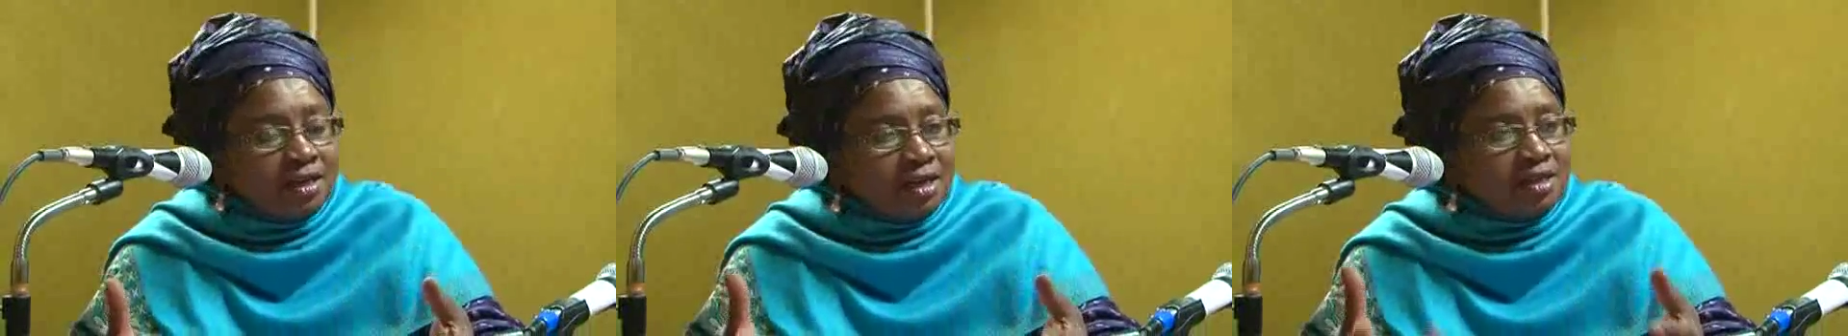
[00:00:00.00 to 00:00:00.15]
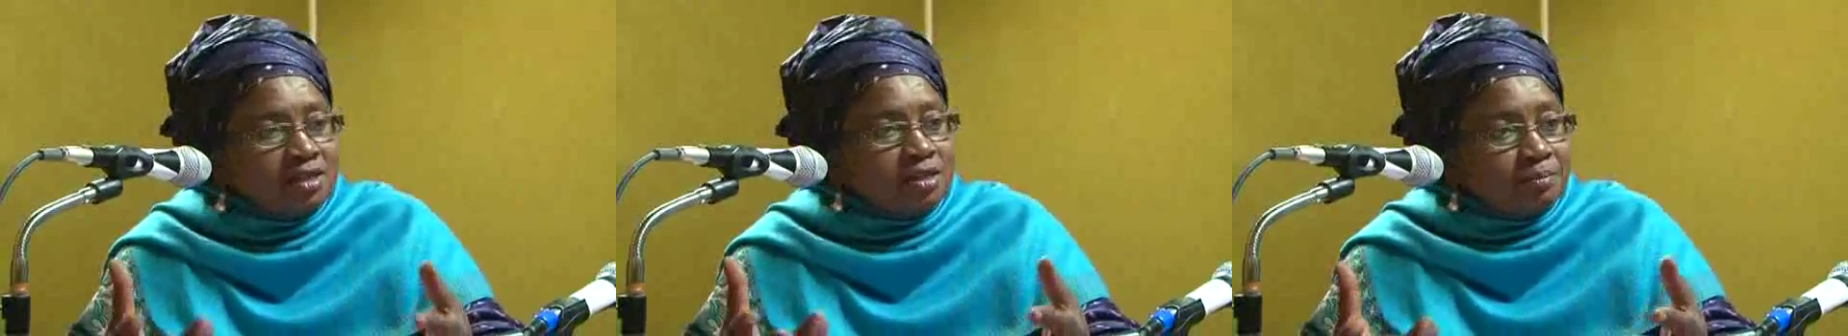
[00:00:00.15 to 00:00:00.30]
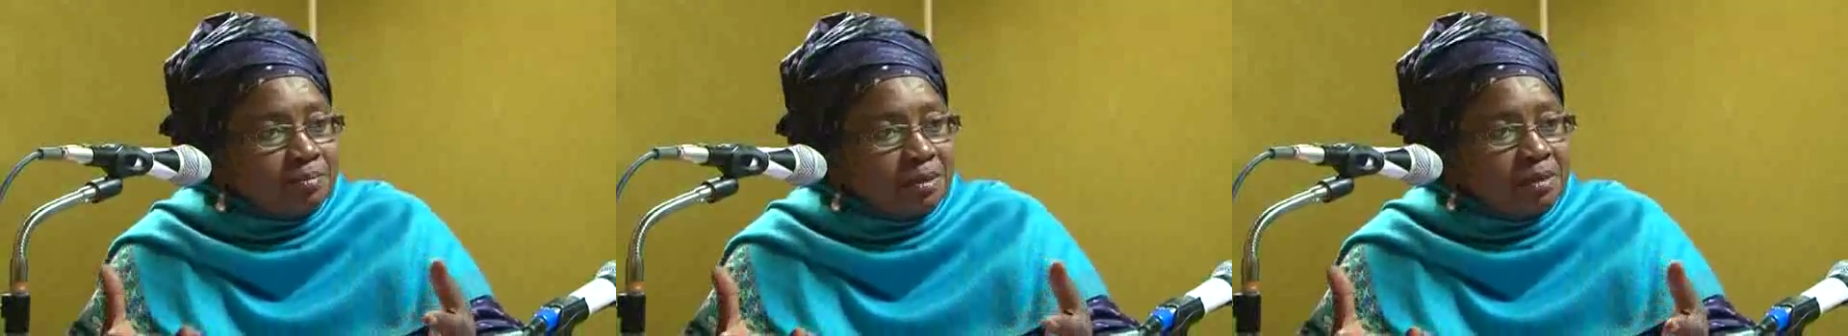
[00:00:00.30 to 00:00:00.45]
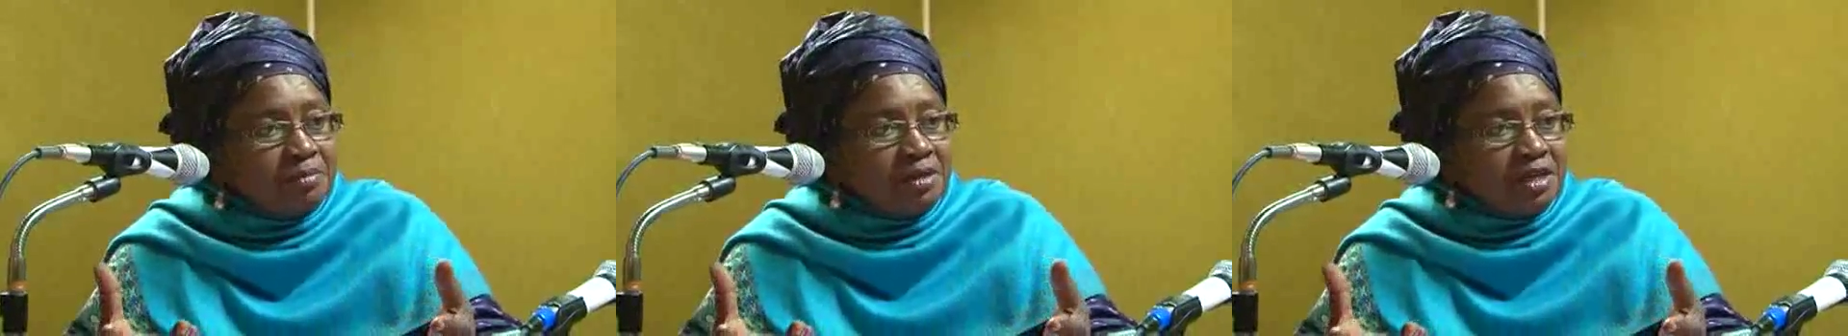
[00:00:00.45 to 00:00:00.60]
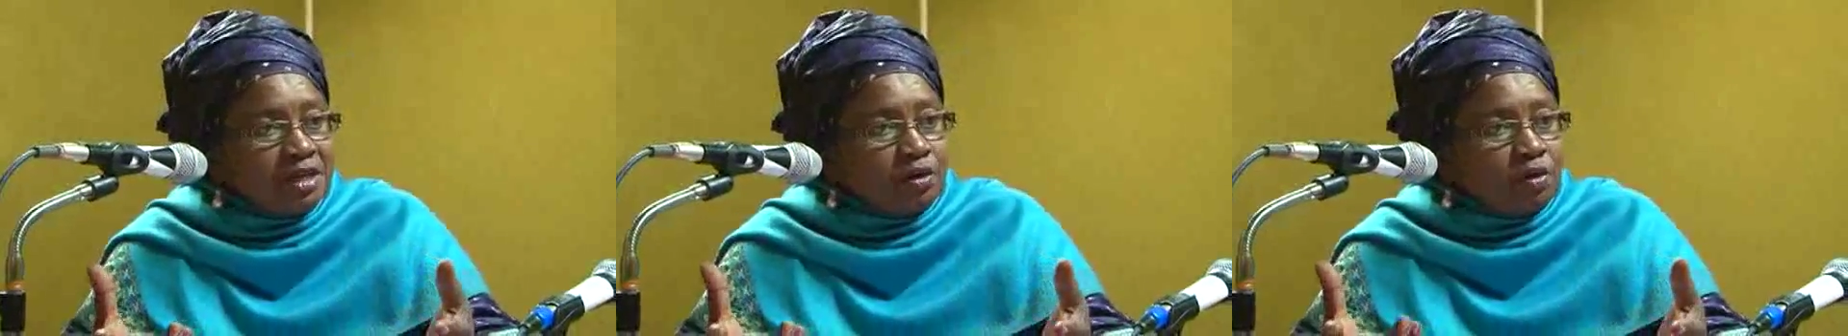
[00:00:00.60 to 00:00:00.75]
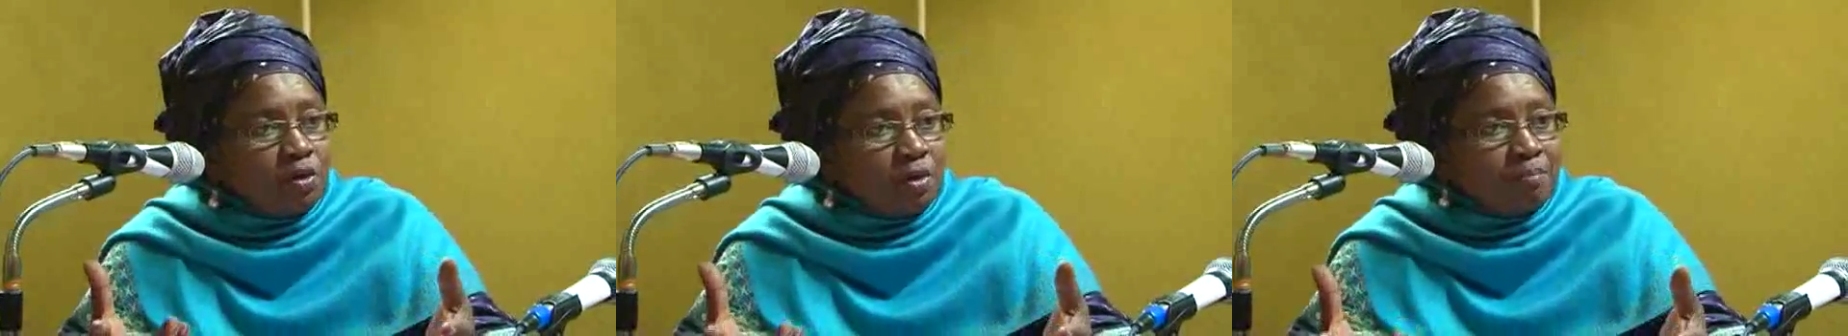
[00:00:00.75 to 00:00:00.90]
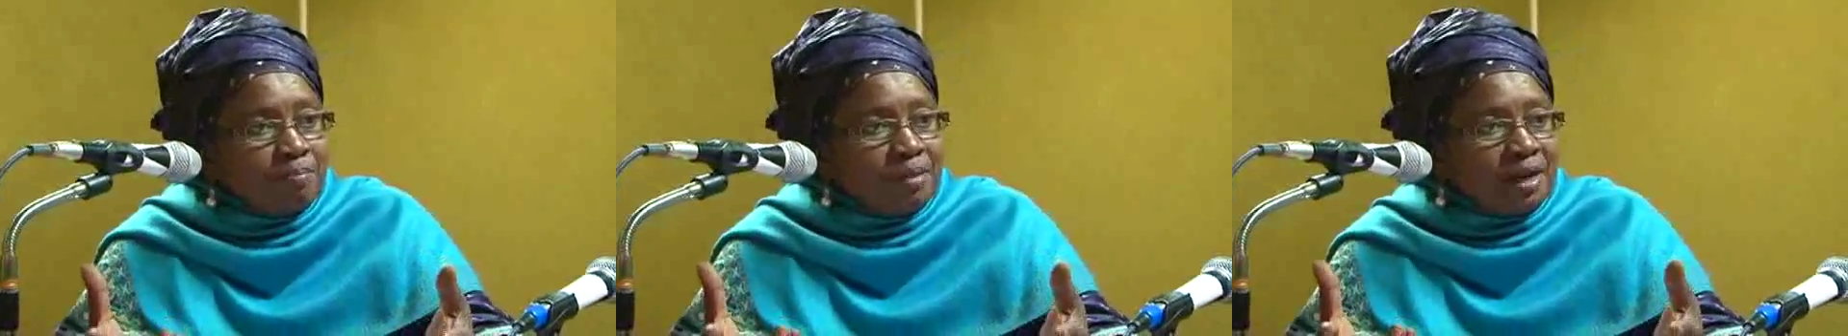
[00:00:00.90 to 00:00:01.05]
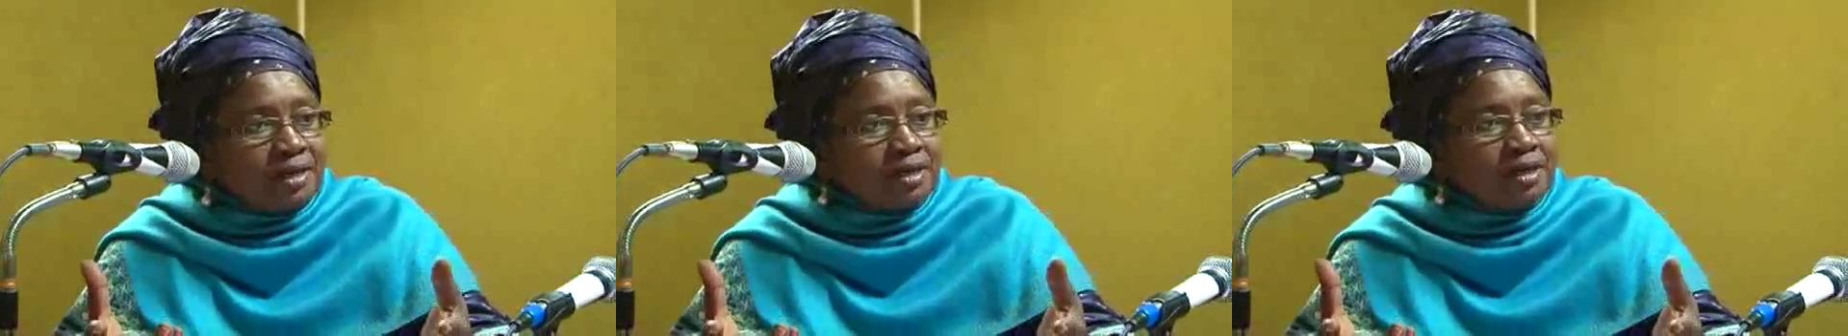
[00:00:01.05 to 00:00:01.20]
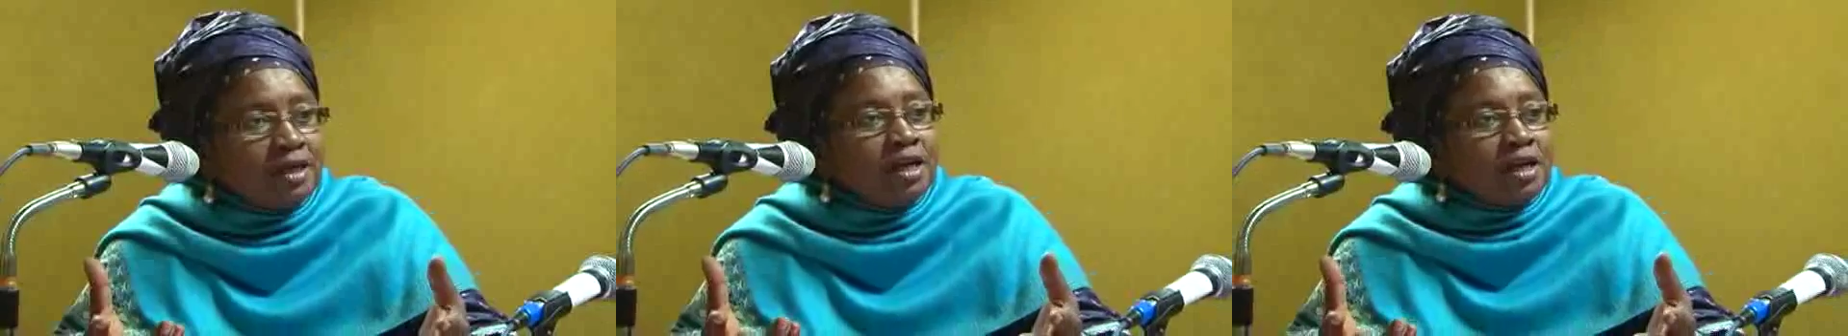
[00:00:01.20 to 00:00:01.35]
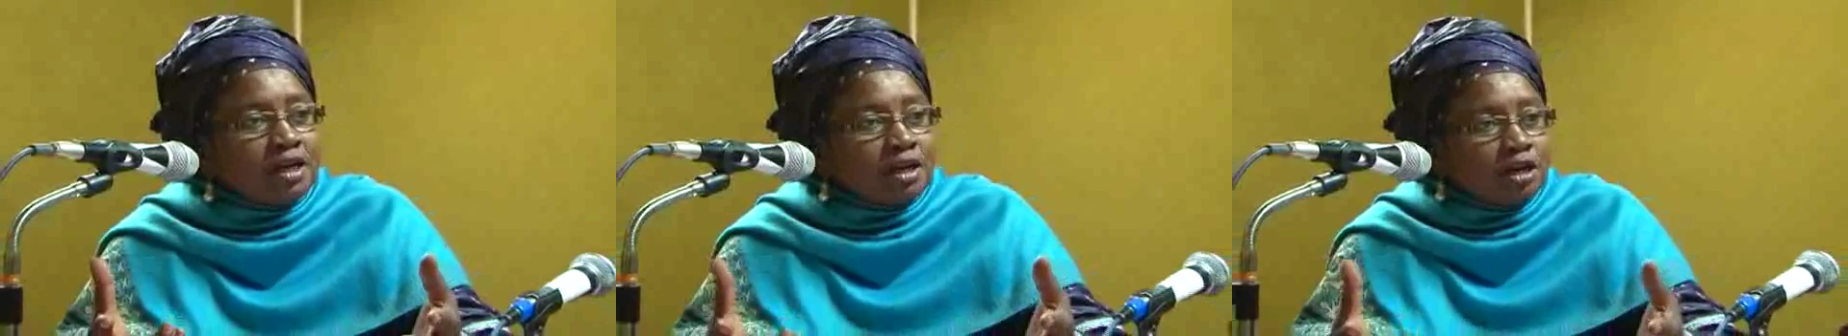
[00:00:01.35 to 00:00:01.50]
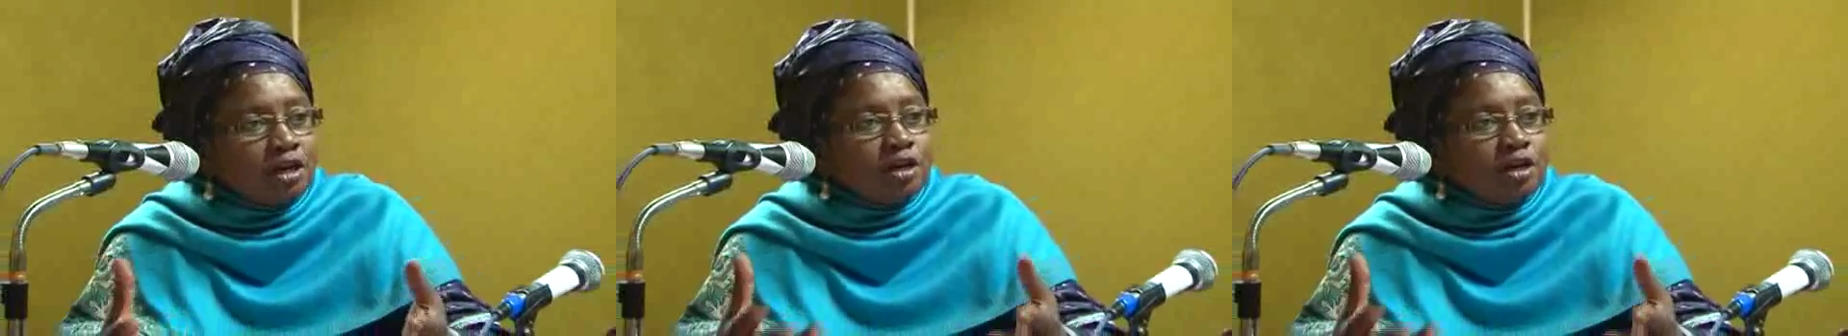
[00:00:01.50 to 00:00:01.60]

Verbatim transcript: dans ce premier compact,